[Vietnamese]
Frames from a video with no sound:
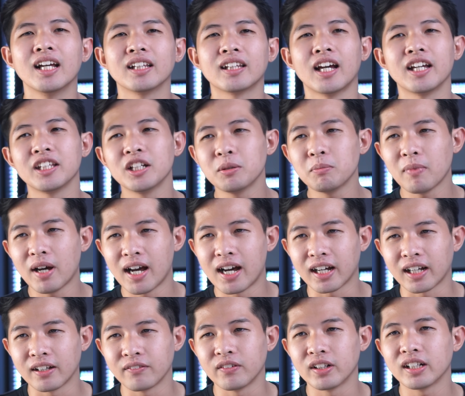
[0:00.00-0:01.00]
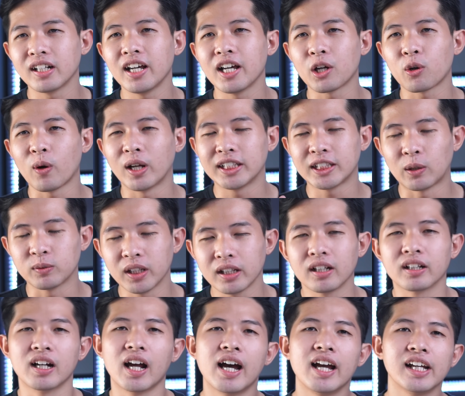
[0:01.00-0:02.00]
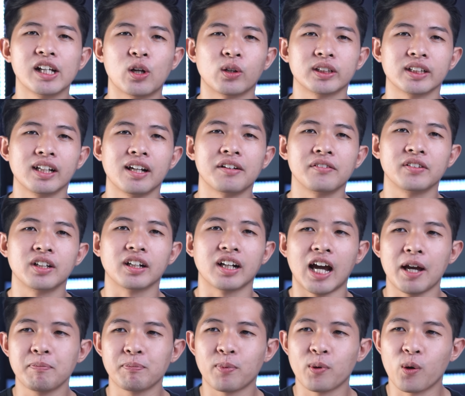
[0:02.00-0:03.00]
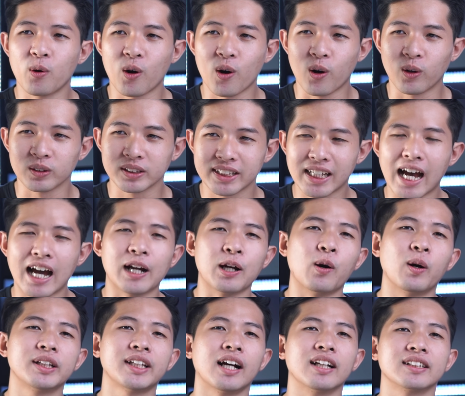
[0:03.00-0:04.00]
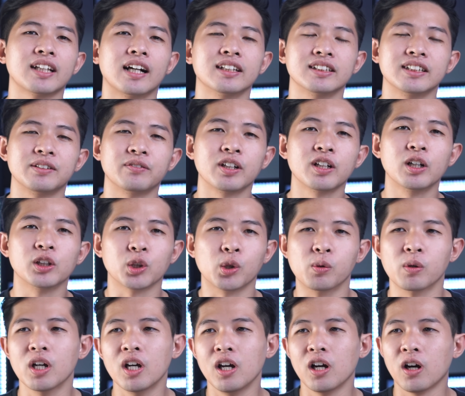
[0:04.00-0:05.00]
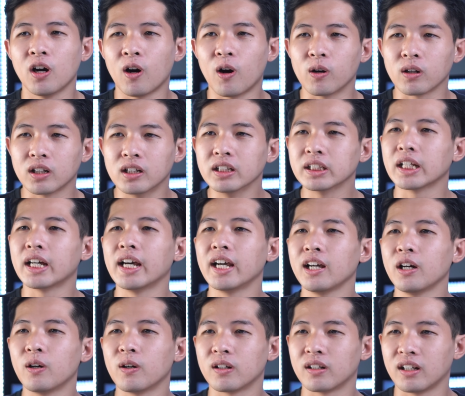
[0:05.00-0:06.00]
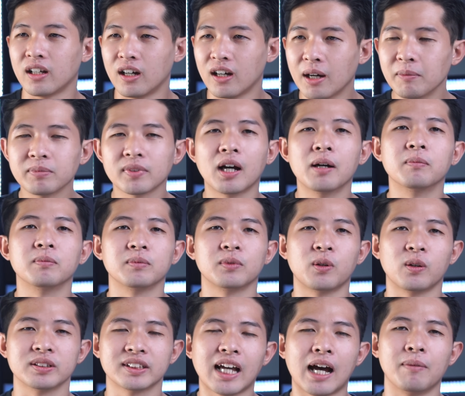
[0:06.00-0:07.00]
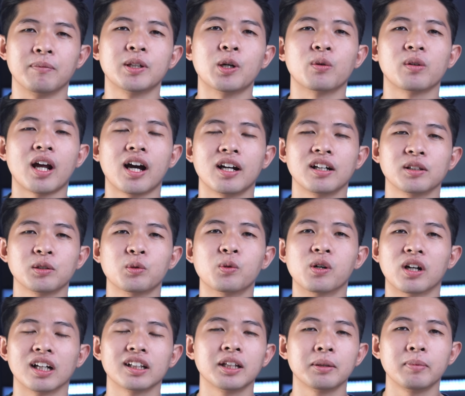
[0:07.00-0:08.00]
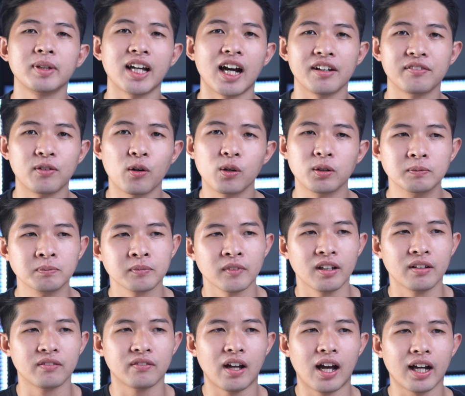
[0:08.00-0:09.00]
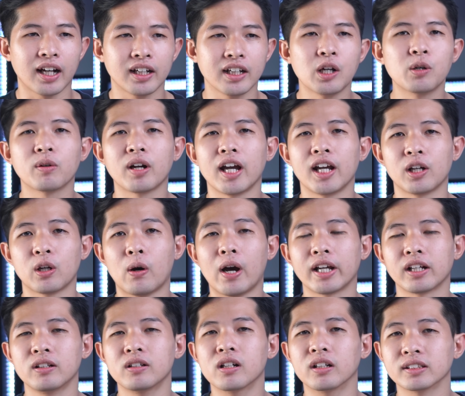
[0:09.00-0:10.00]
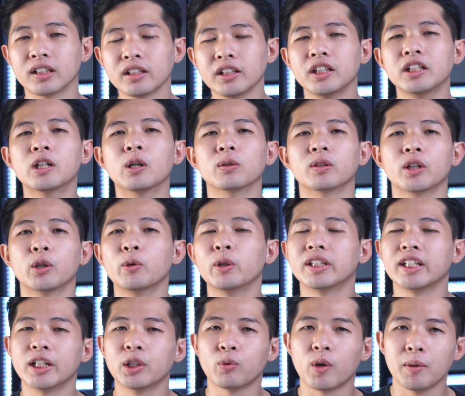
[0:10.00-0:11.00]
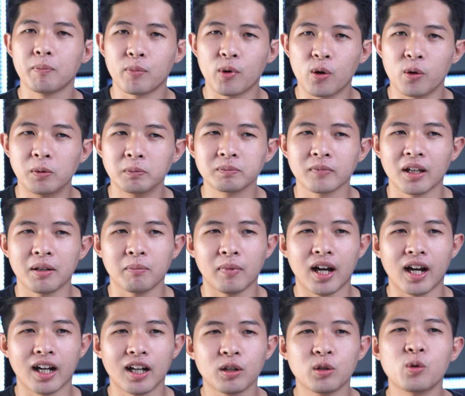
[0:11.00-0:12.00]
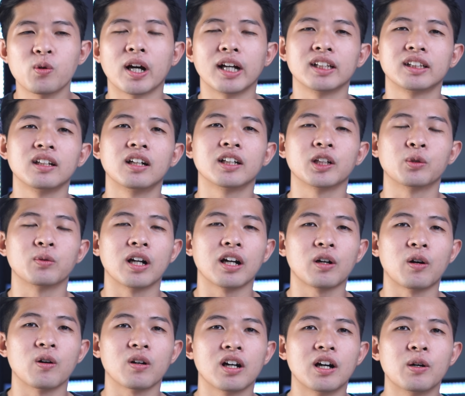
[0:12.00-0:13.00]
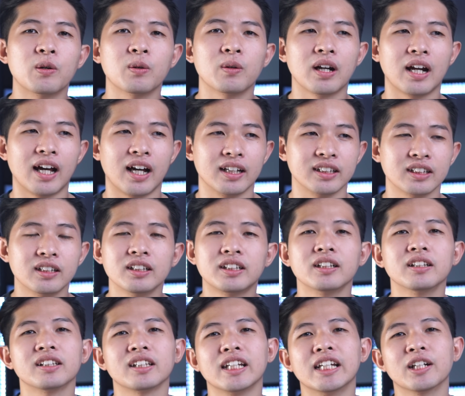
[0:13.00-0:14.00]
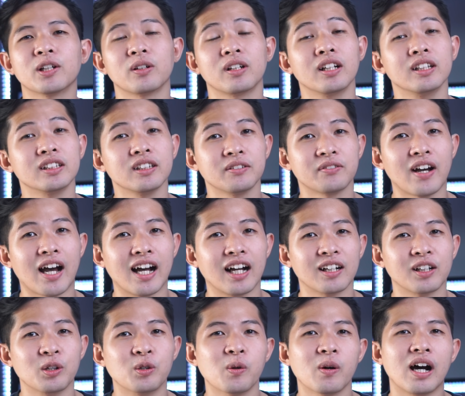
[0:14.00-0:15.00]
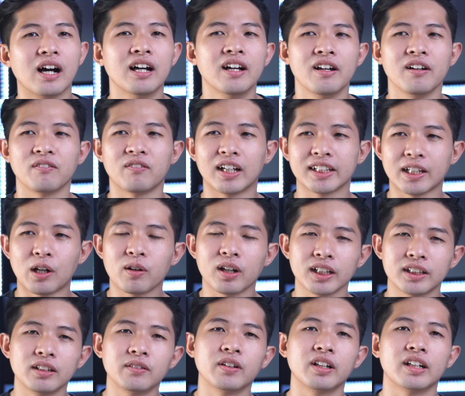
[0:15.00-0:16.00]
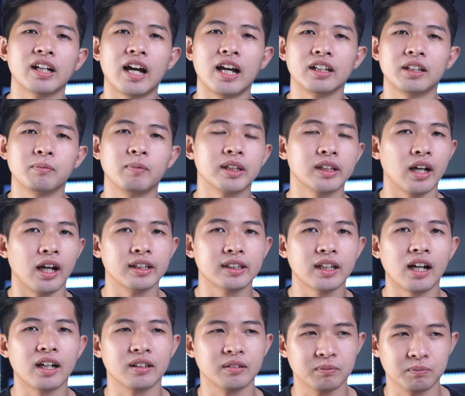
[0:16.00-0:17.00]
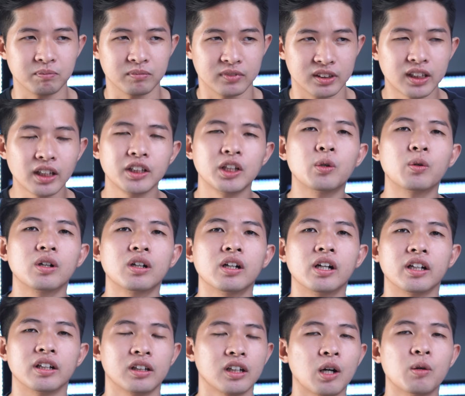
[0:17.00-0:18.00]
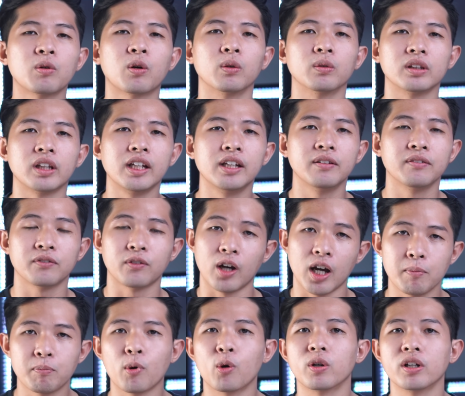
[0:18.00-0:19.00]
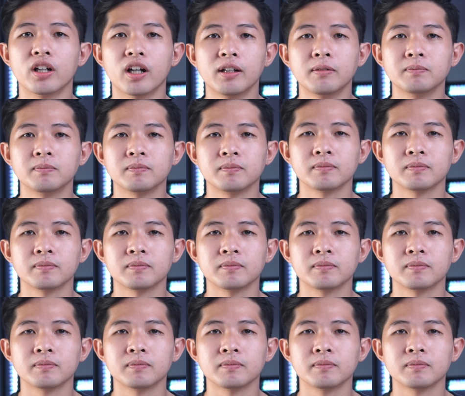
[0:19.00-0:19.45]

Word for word: Thế nhưng mà cái vấn đề quan trọng nhất ở đây đó chính là việc Apple họ chả nói chẳng rằng gì với người dùng. Họ cứ thế họ âm thầm họ giảm hiệu năng của các thiết bị iPhone và cái điều này nó ảnh hưởng rất nhiều tới uy tín của Apple mà các cụ ngày xưa thì cũng đã có câu là giữ chữ tín còn hơn giữ vàng đúng không ạ? Và sau cái sự việc này thì mình thấy rằng rất nhiều người không còn tin vào Apple nữa.